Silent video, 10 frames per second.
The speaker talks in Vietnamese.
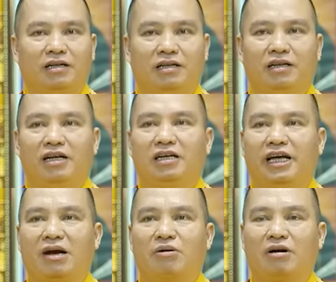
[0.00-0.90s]
đi
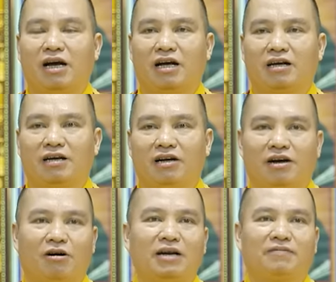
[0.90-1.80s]
theo à,
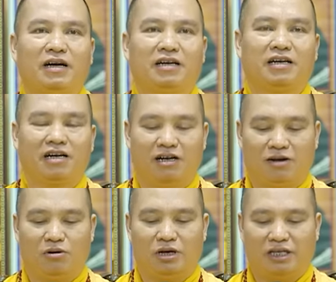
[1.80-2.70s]
gót phật à,
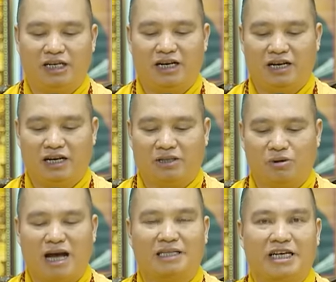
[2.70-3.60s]
ngồi trên à,
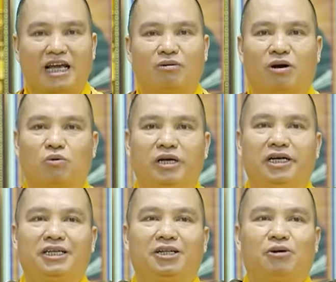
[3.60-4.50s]
tòa sen hoặc
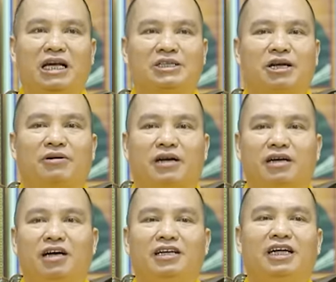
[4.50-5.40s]
quỳ trên tòa sen hoặc
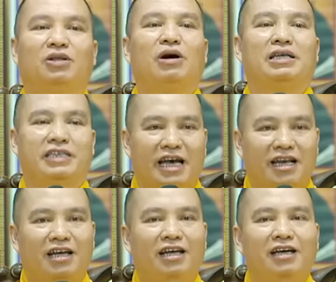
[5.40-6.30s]
đứng trên tòa
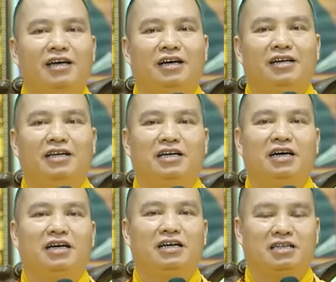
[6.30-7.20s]
sen đi
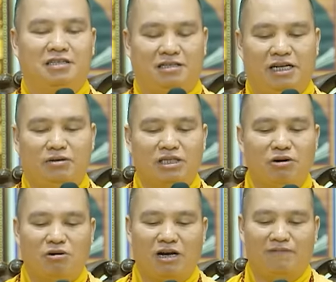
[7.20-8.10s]
theo
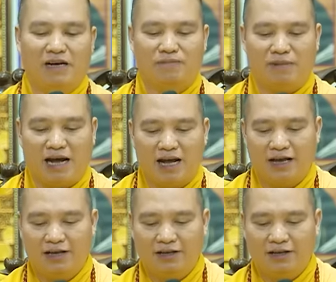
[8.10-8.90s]
sau gót phật mà